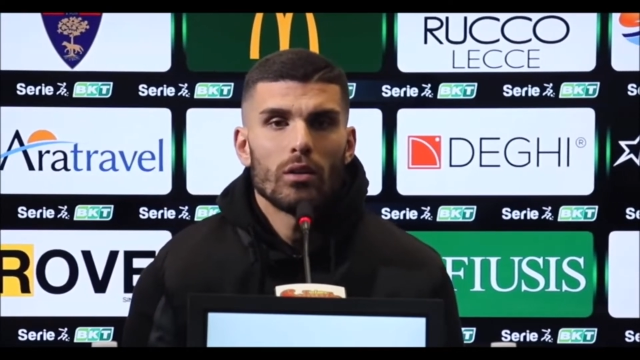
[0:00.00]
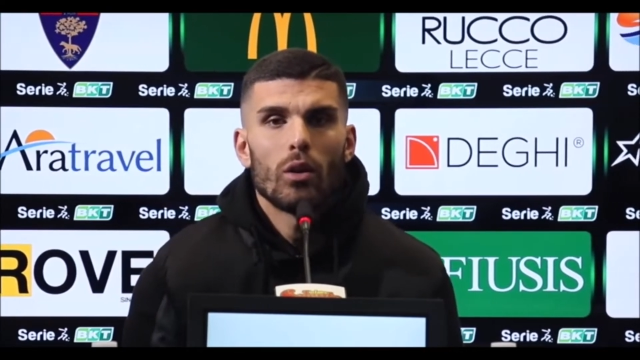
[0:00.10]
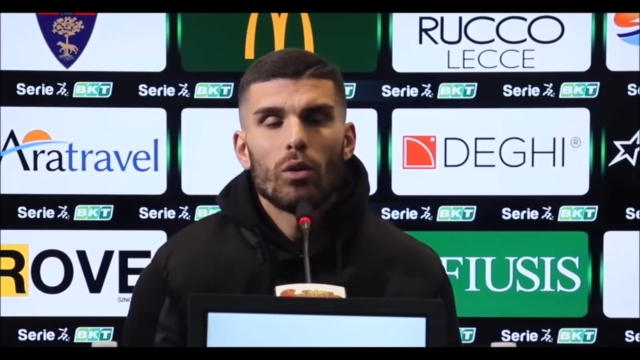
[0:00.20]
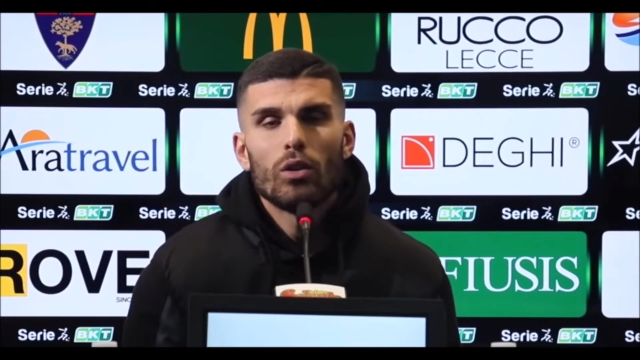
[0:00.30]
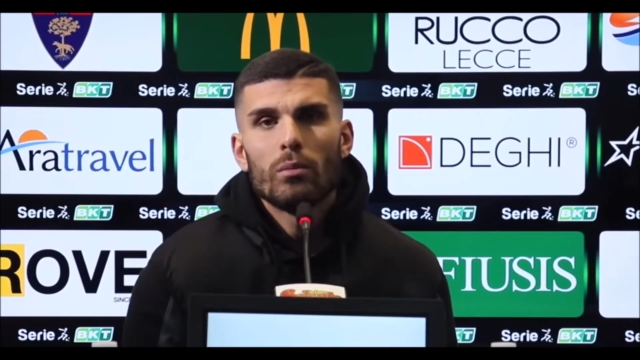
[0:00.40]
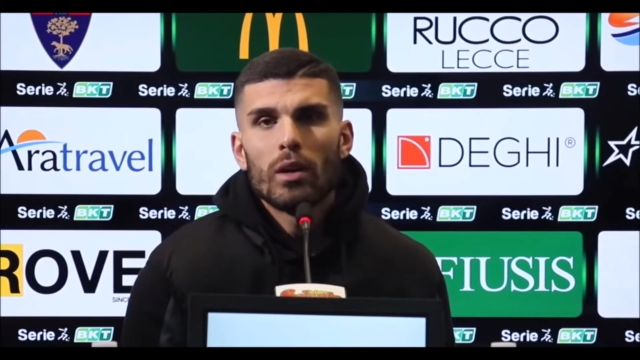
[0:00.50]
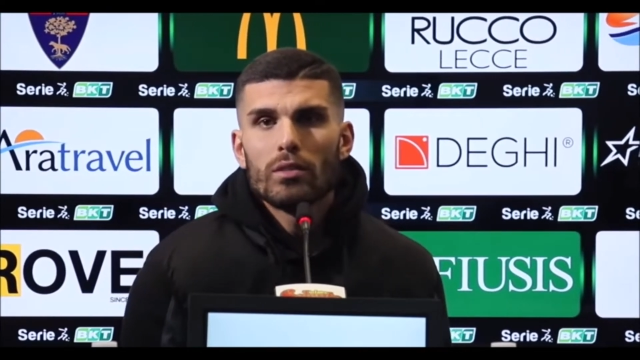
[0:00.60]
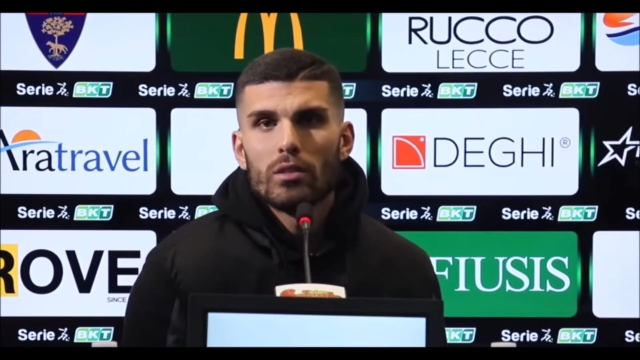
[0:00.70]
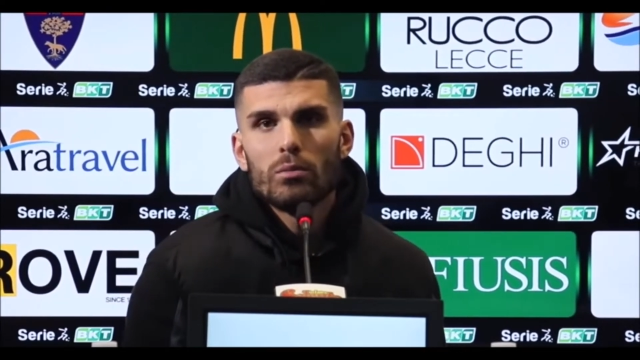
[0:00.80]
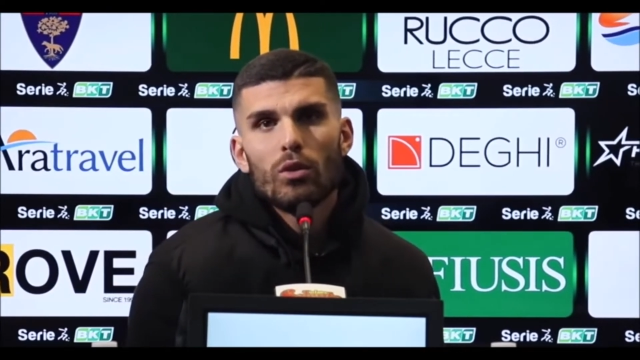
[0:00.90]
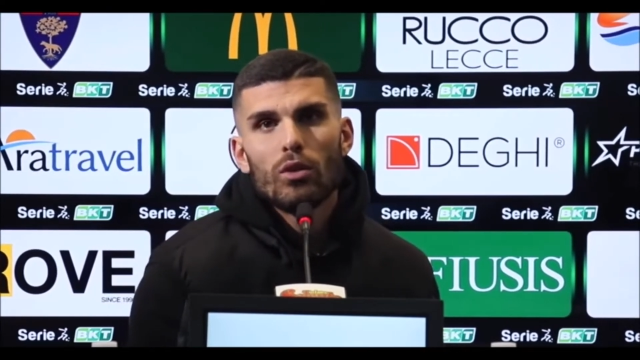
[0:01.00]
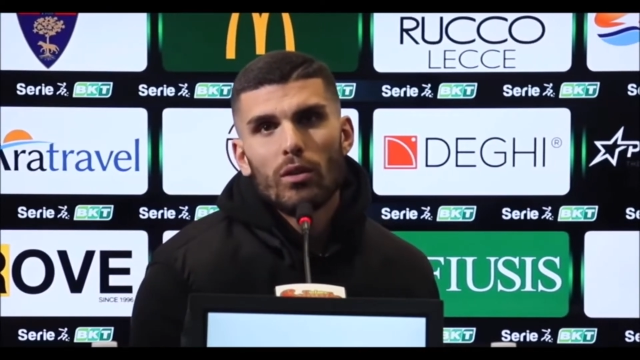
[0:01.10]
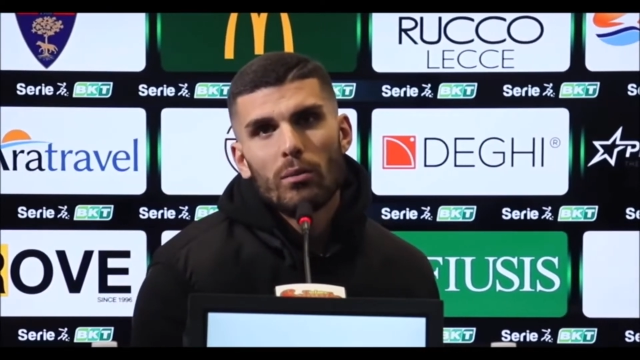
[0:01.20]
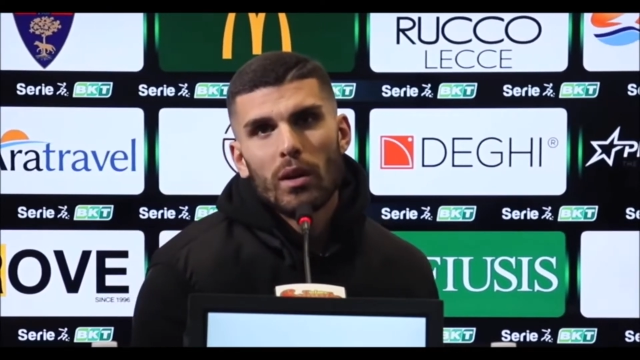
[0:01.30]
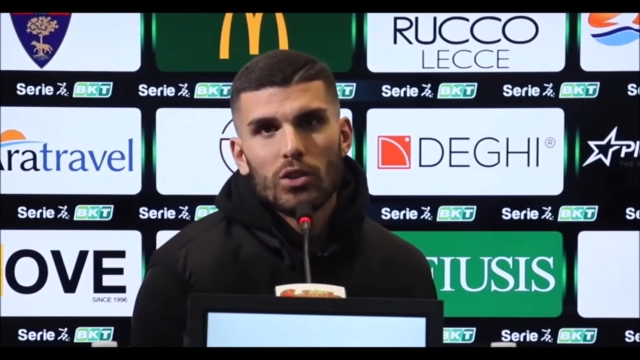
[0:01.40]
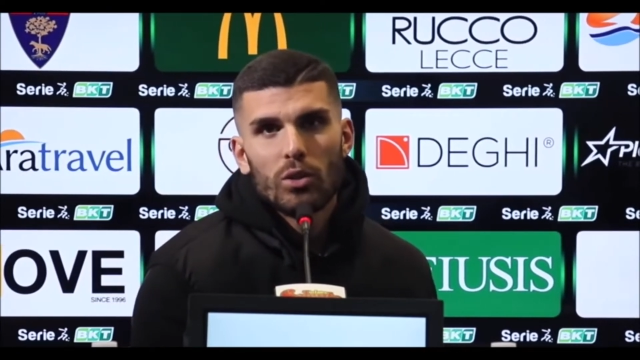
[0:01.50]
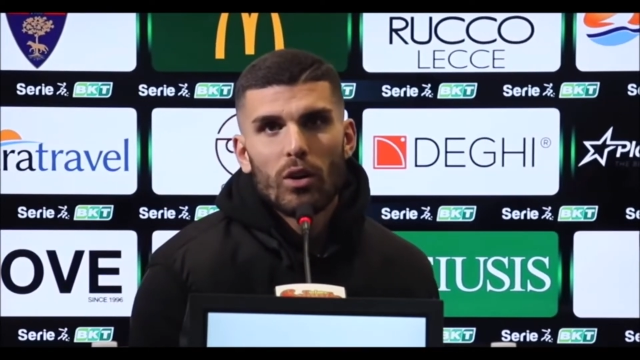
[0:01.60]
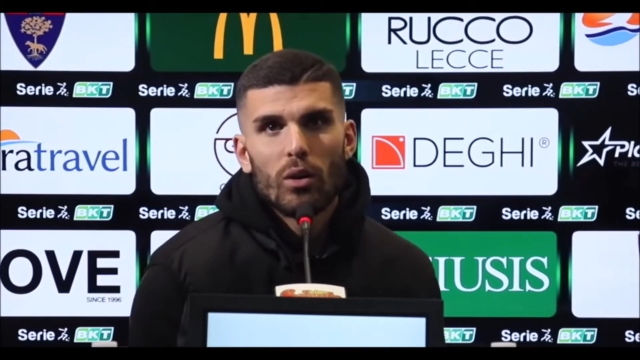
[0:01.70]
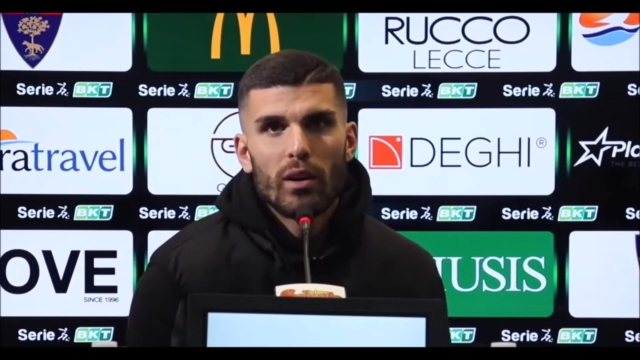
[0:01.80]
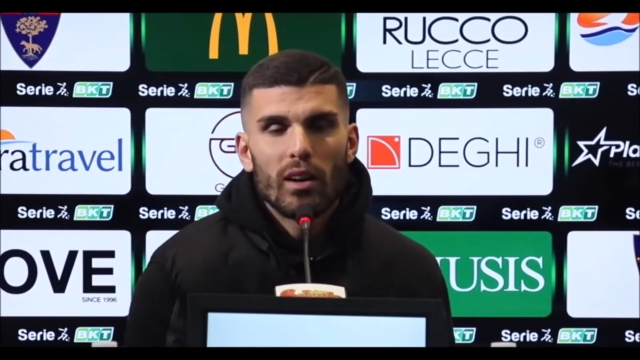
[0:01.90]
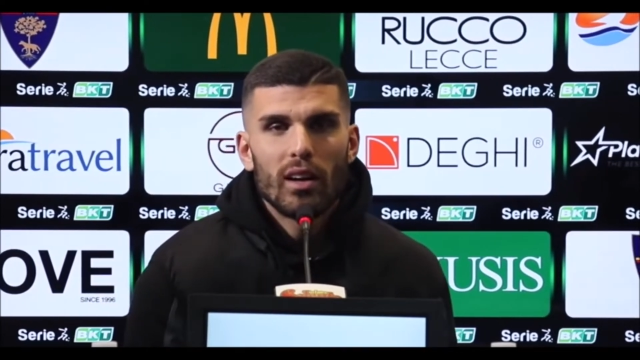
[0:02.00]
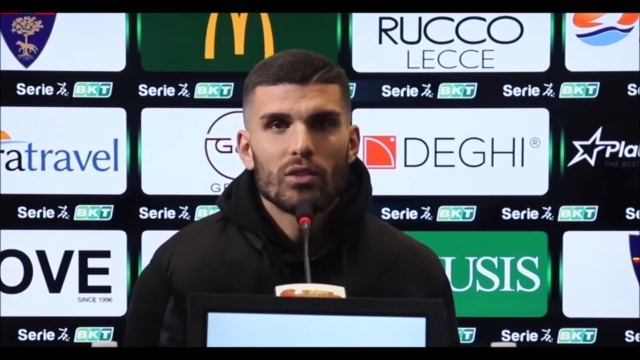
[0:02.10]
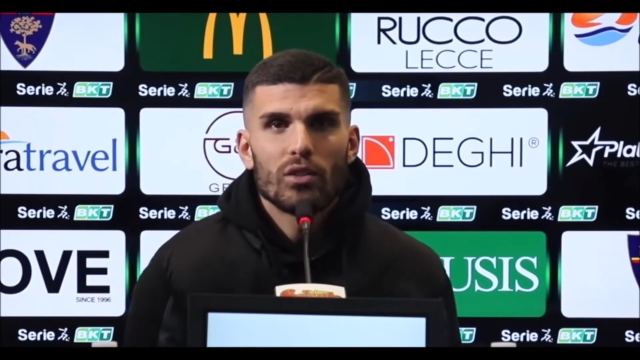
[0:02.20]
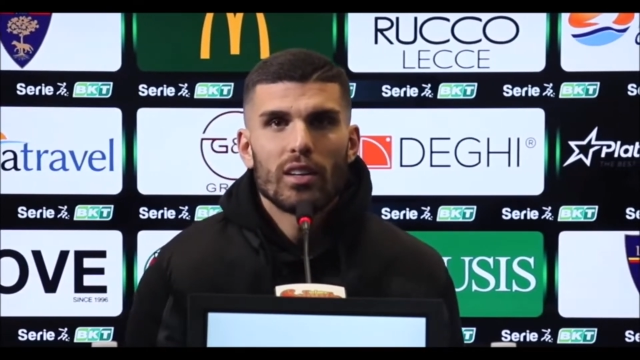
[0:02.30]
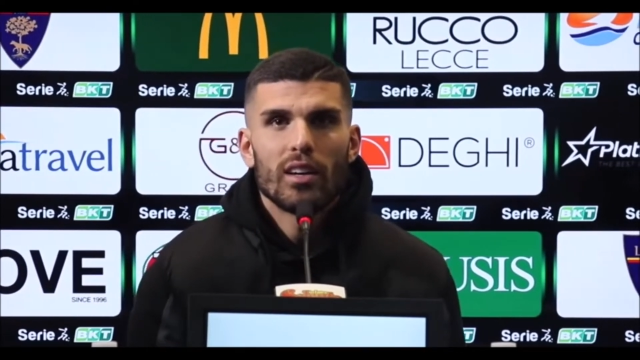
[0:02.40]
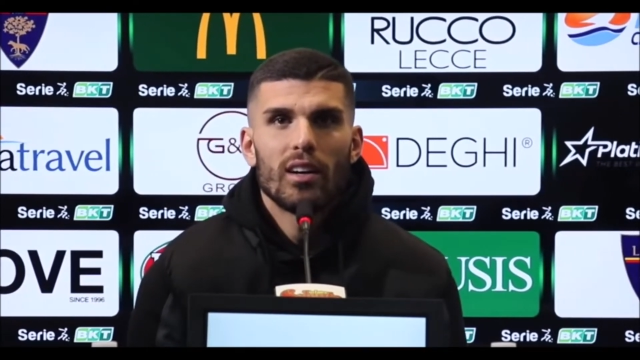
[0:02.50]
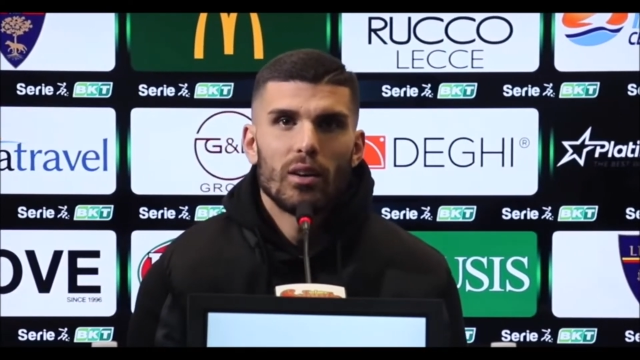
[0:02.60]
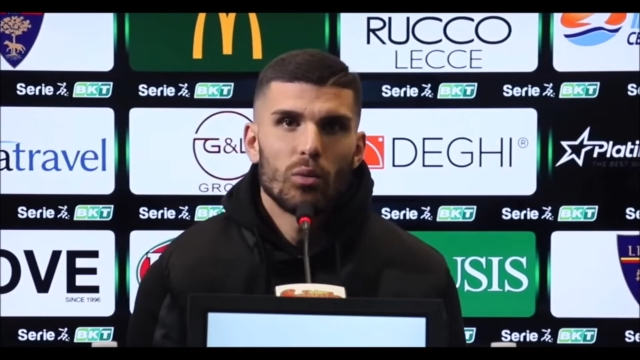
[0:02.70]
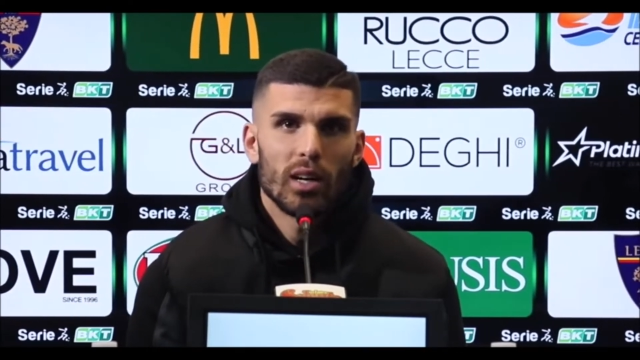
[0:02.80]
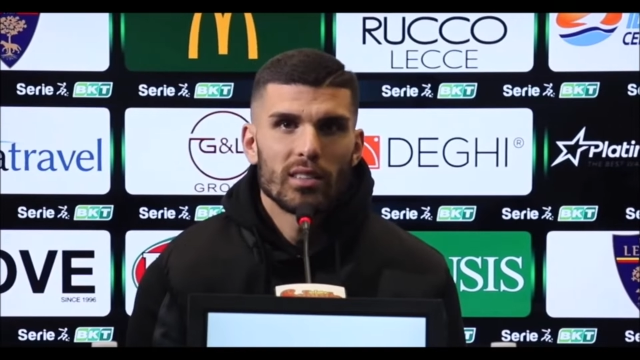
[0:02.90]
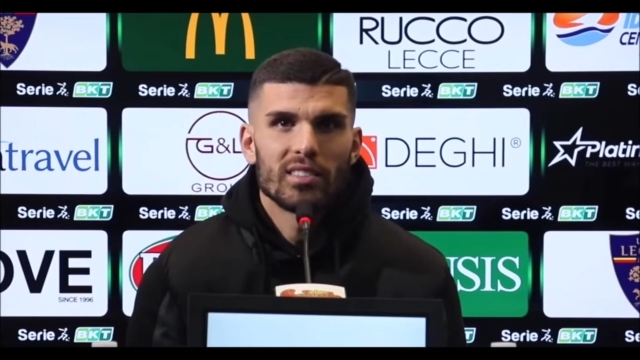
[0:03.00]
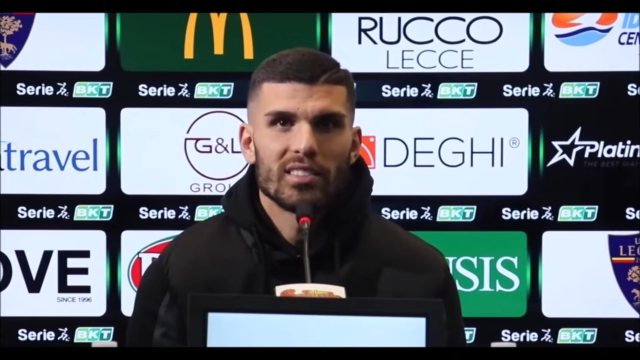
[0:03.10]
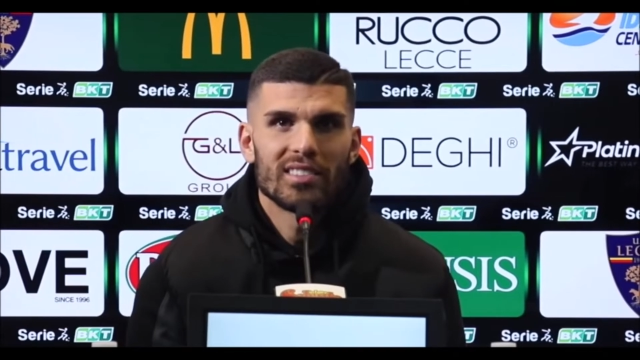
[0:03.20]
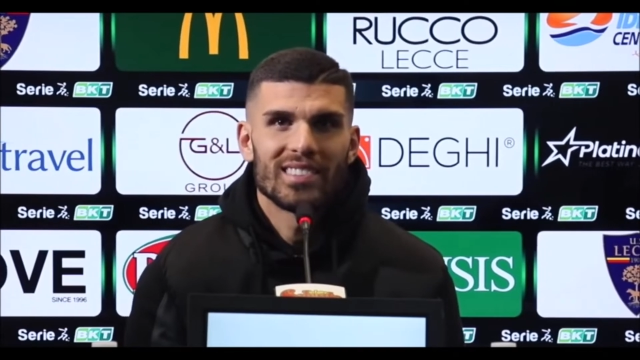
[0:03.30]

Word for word: No, quello di Massimo, ci abbiamo parlato, era un assist.